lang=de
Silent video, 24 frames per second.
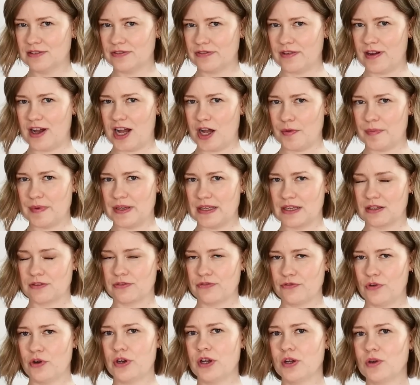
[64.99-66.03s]
Farbe in den
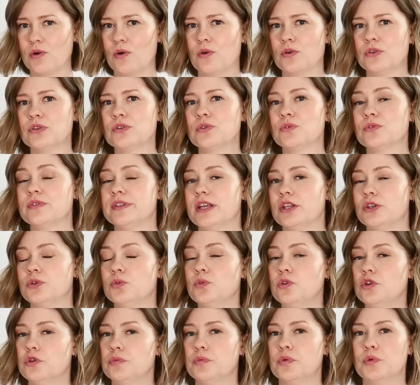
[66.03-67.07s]
Vordergrund und der
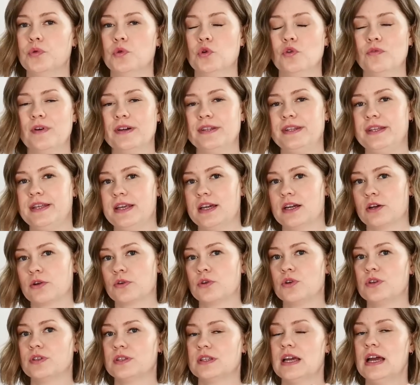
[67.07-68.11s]
dunkle Pullover, der
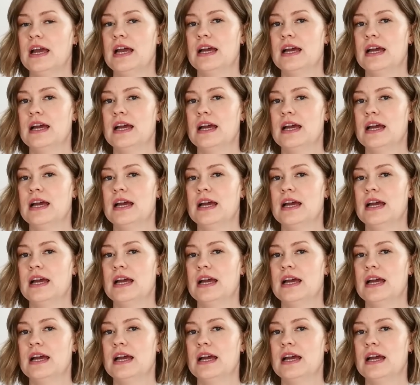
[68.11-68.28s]
rückt